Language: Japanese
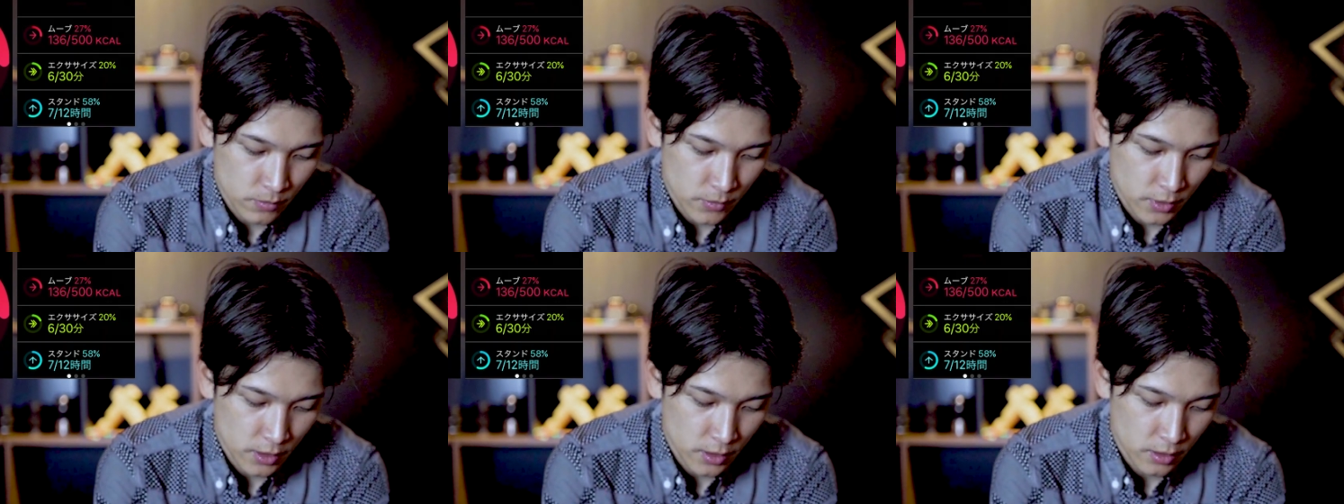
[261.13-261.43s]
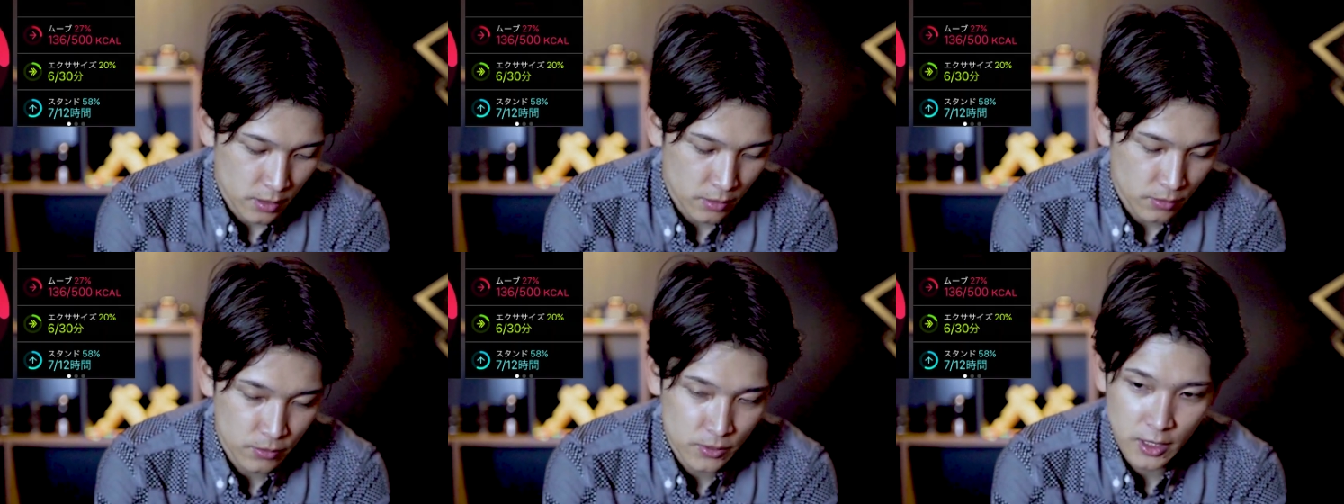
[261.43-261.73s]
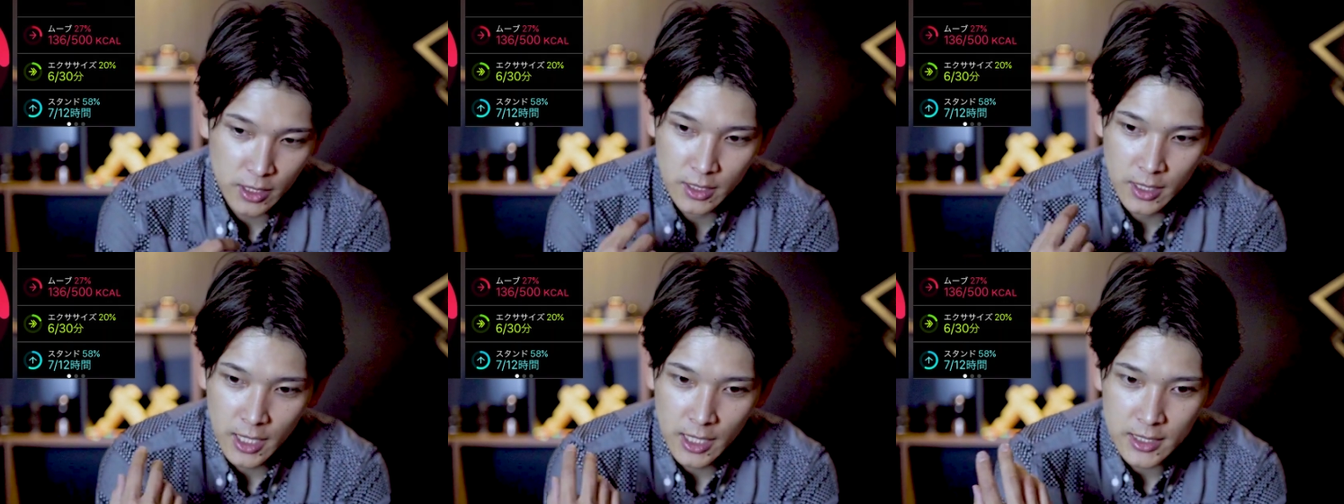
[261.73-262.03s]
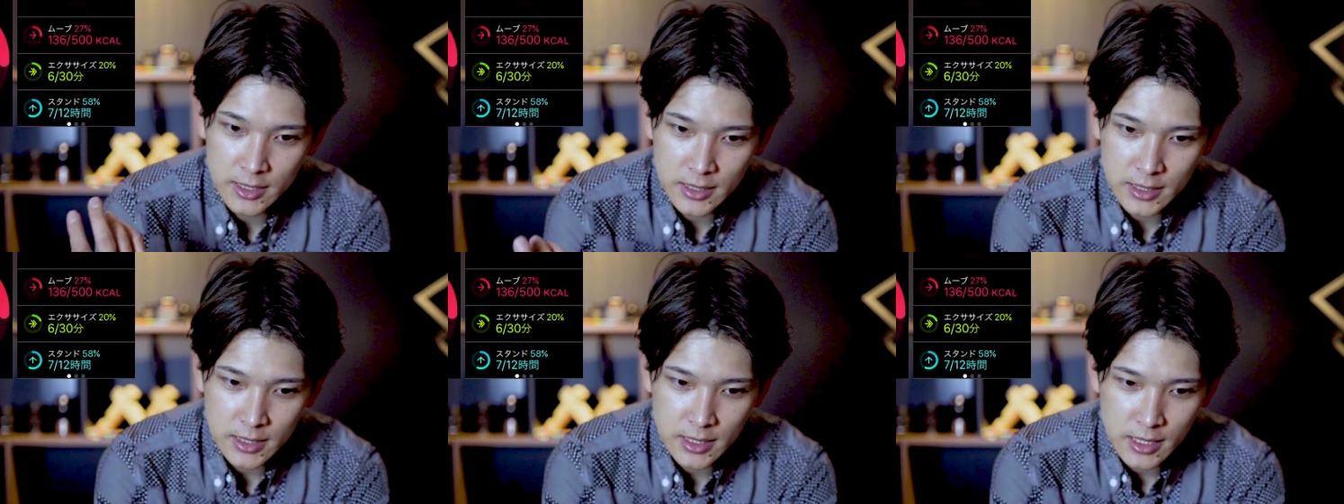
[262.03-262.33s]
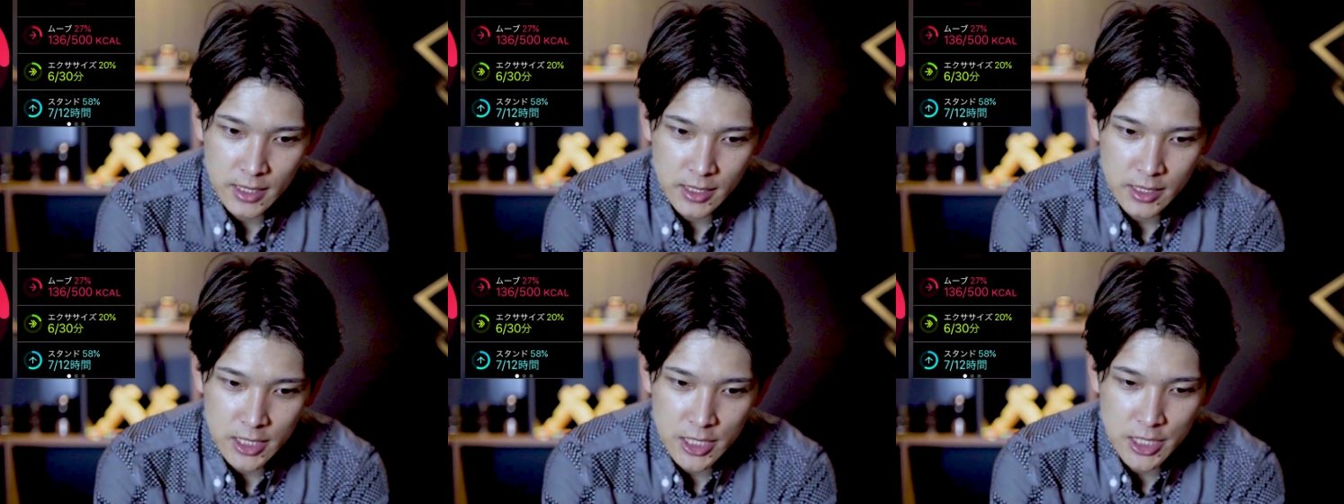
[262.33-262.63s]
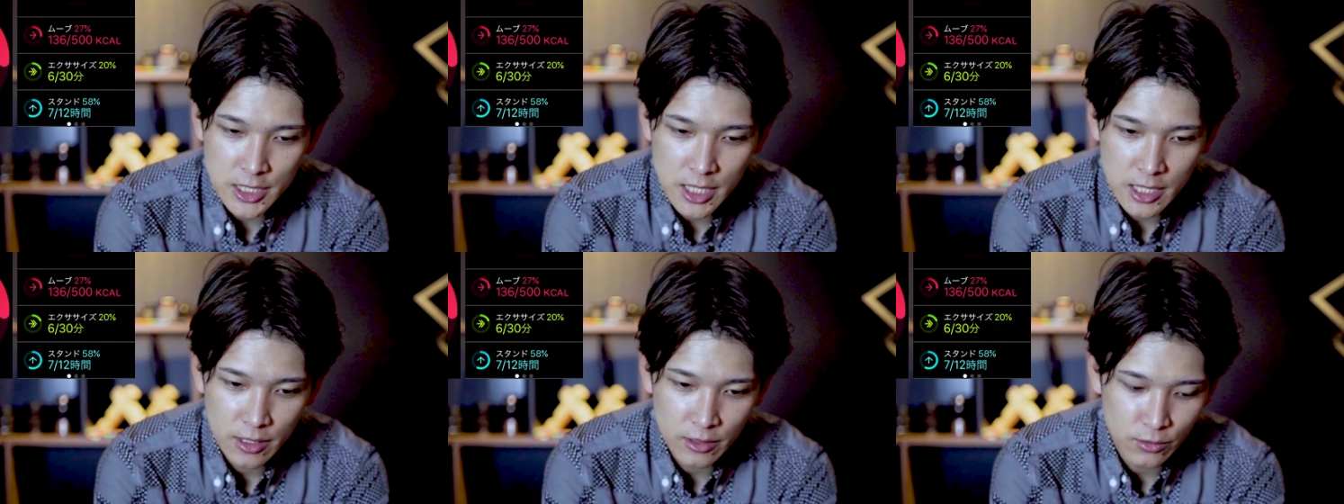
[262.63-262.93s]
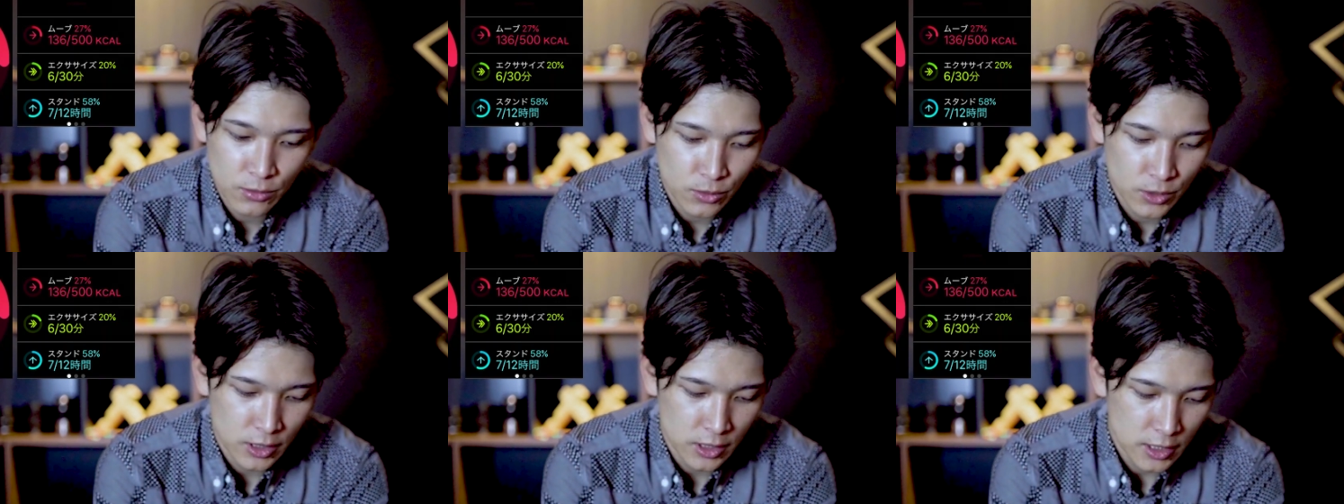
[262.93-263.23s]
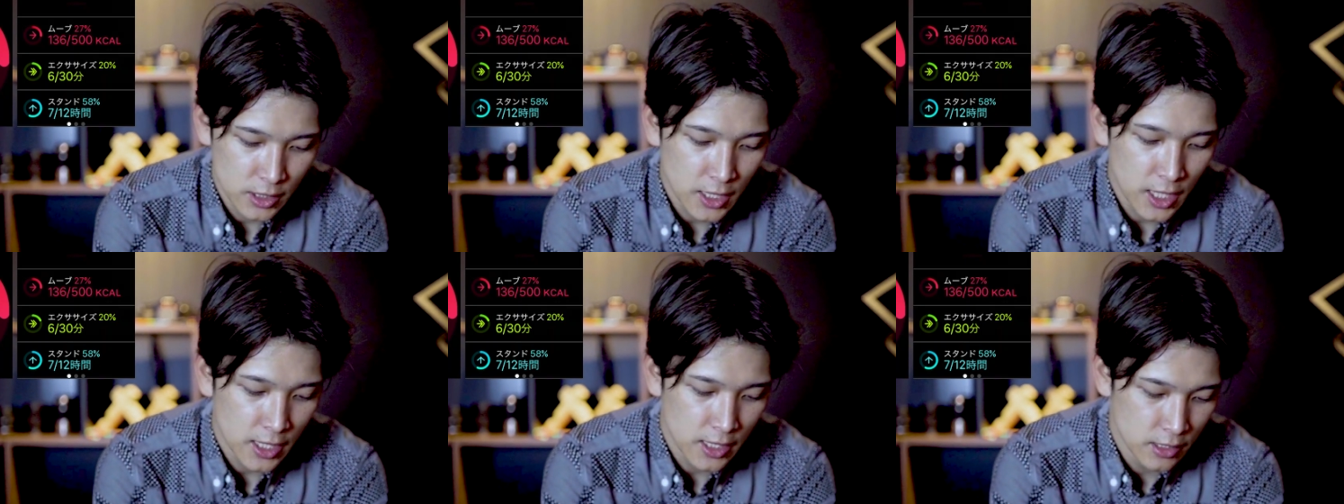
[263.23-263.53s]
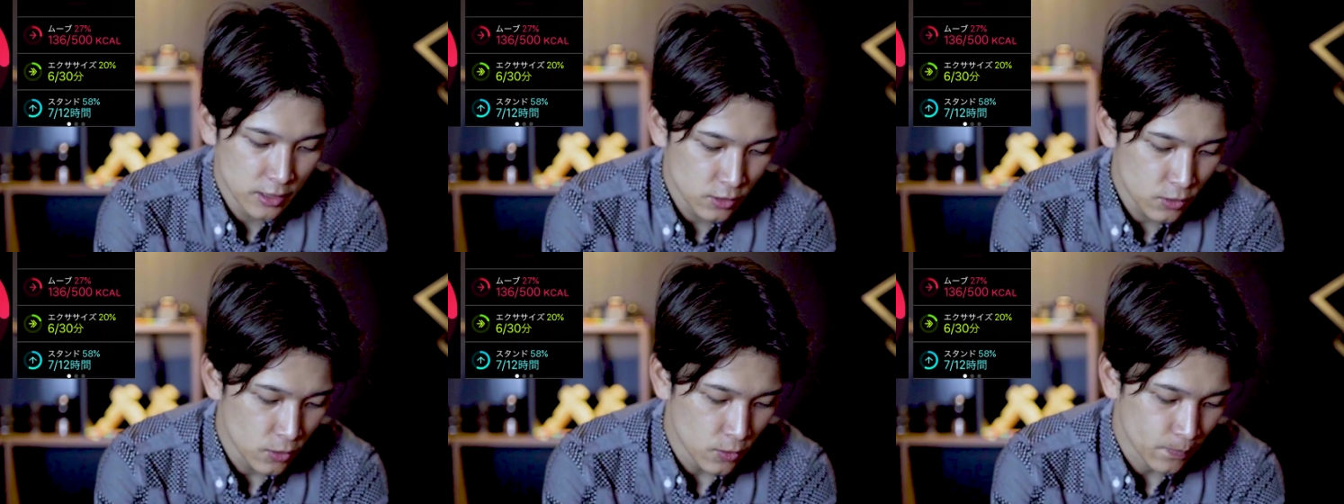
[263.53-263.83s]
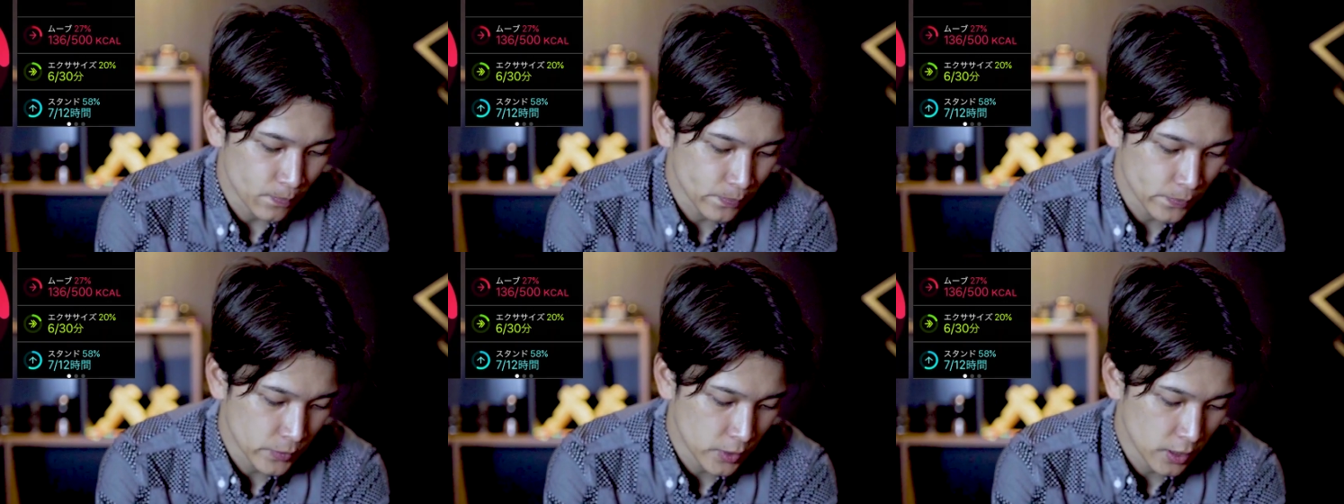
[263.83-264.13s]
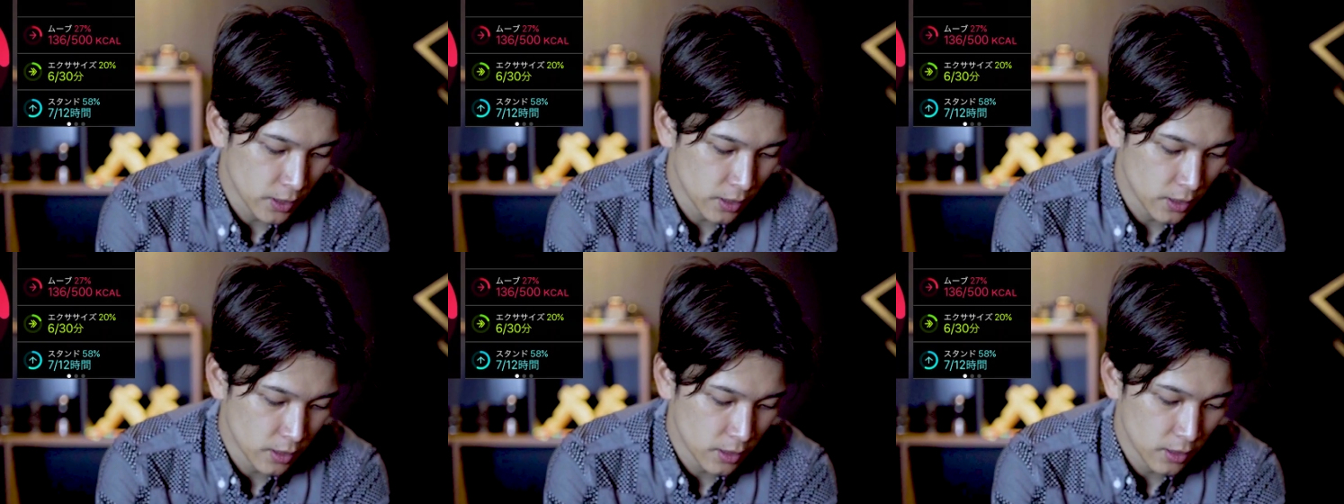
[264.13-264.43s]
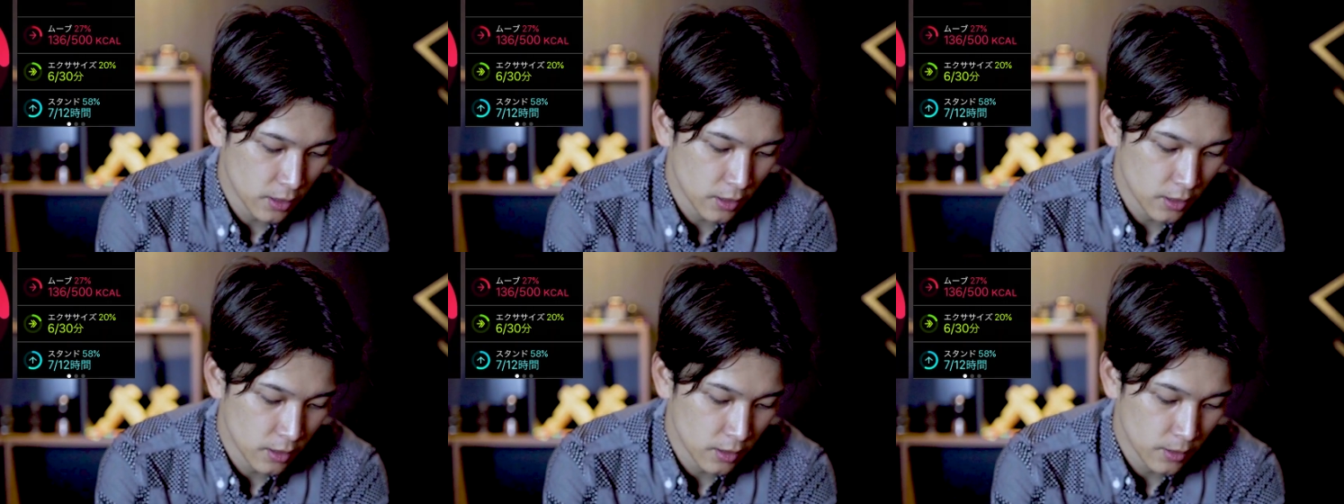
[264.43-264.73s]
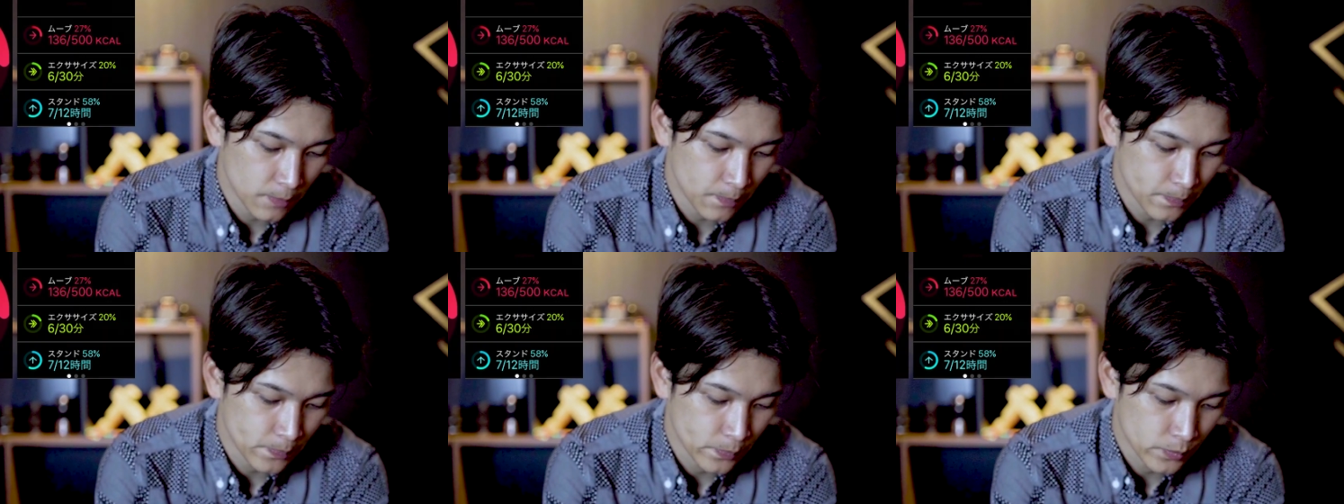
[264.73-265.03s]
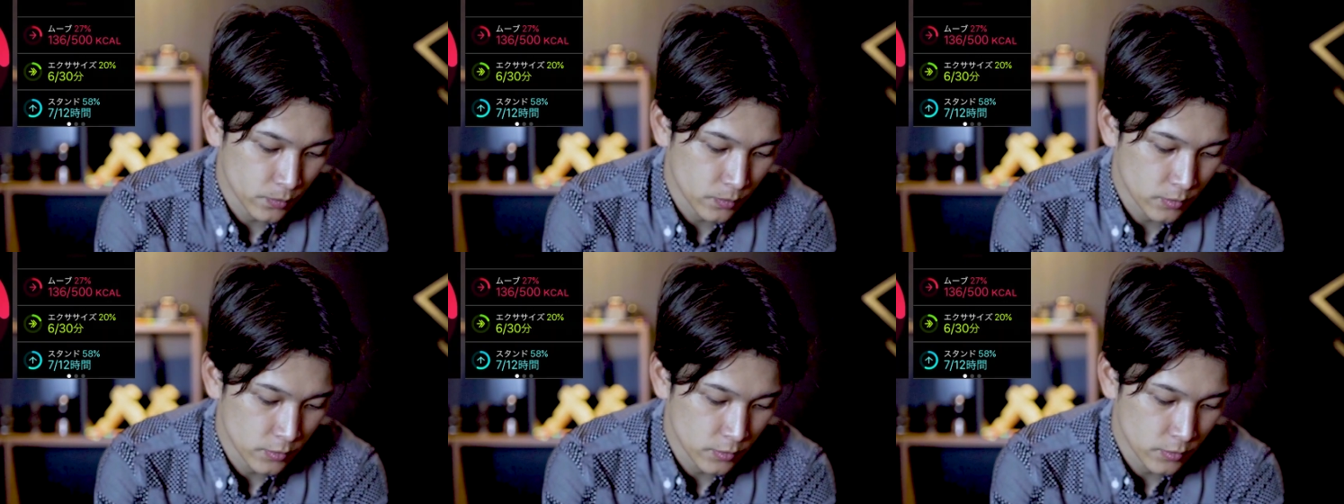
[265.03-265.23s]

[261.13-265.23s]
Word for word: えー、普段安静にしている時以外の、えー、